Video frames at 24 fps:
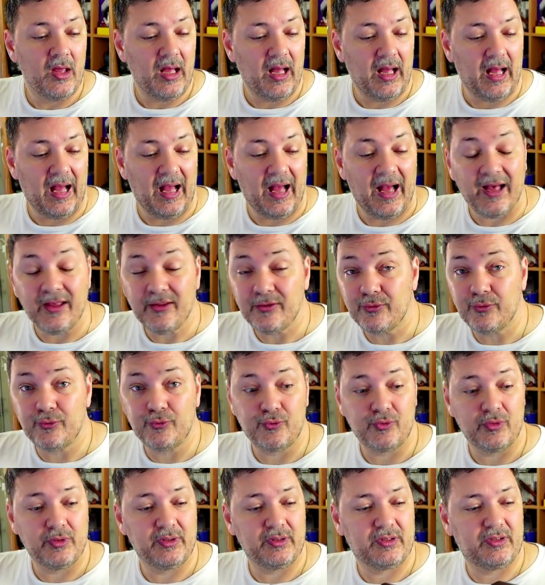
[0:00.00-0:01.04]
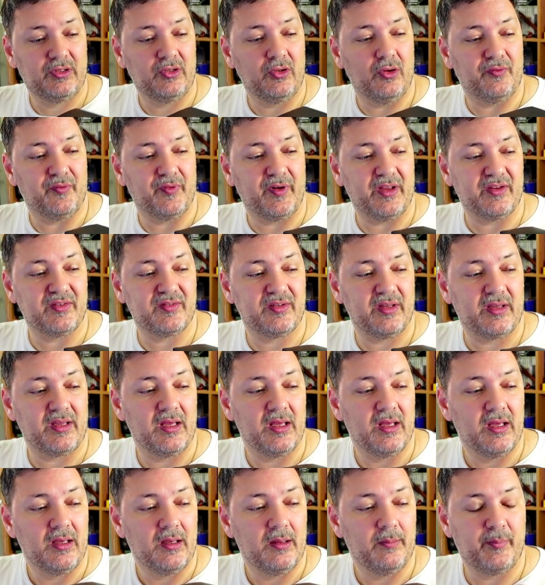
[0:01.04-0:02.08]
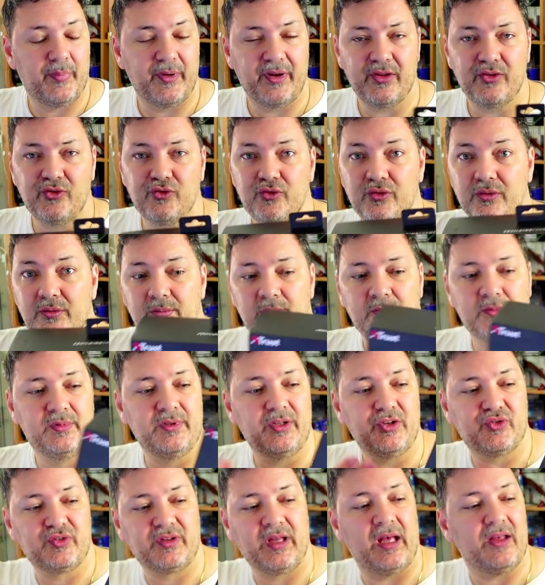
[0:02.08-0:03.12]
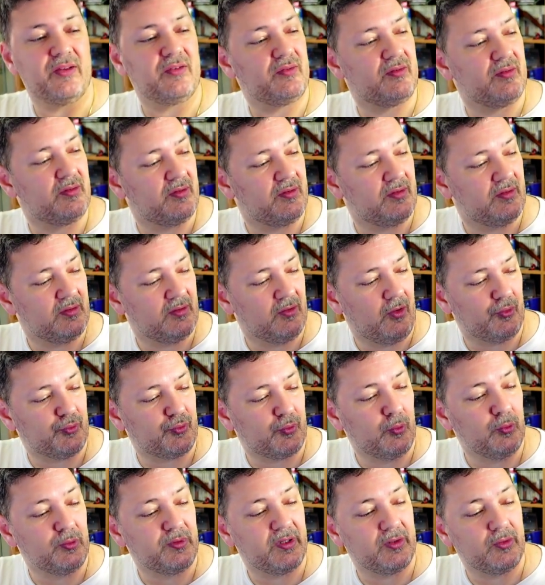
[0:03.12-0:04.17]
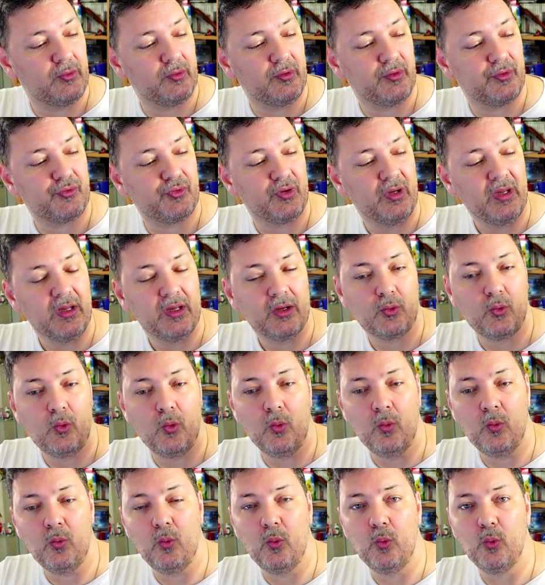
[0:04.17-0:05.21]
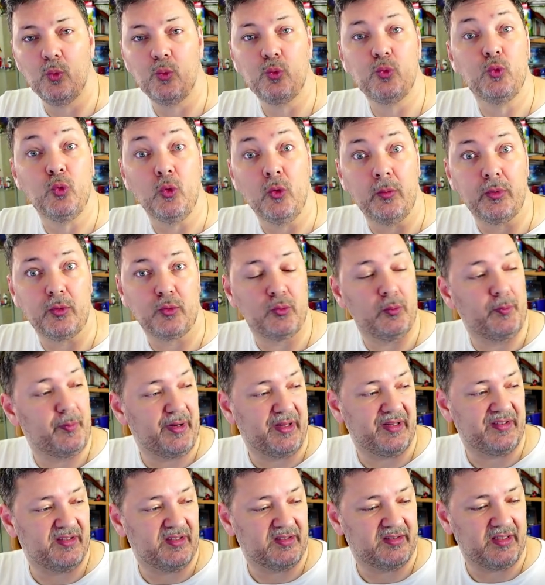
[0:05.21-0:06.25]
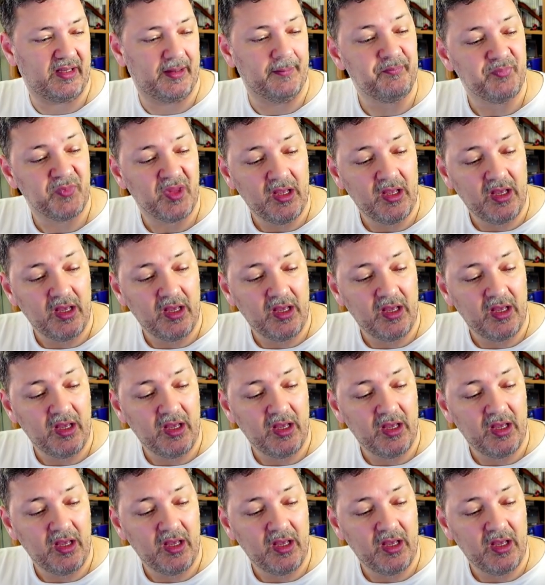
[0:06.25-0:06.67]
a Asus, que oferecem preços, neste caso, de, aos escultadores com o dobro do preço até.